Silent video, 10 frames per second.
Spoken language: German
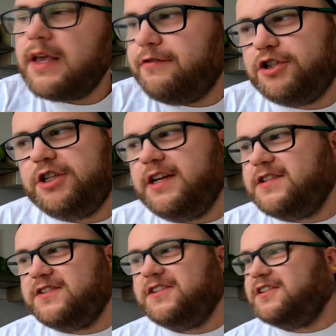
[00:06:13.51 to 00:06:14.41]
Ich verstehe
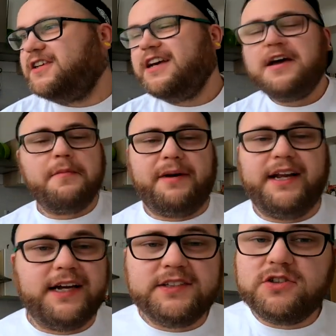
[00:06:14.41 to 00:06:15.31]
dies nicht. Bei
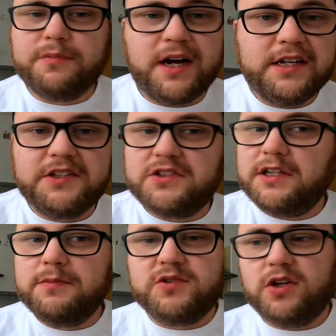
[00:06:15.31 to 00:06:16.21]
den ganz normalen
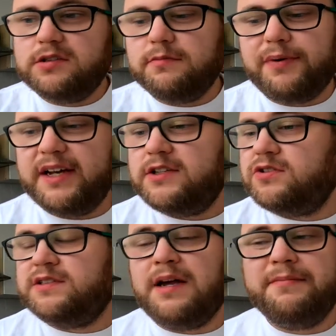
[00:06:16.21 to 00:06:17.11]
Extremsorten beide
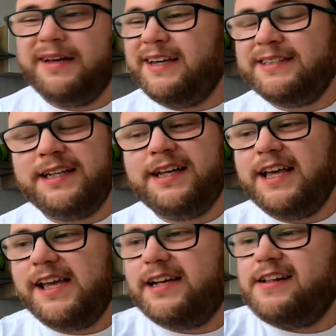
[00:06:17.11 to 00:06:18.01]
zusammen richtig
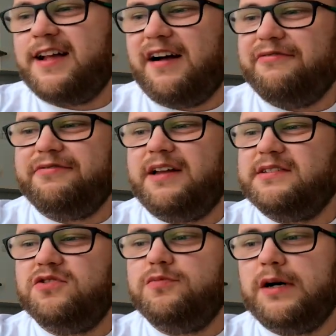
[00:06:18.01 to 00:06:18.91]
ekelhaft,
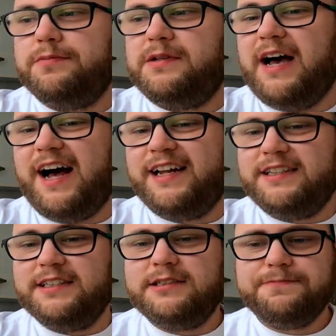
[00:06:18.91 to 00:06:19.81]
also überhaupt gar
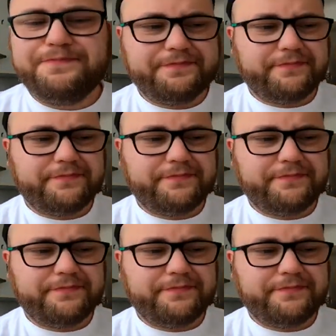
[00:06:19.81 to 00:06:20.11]
nicht.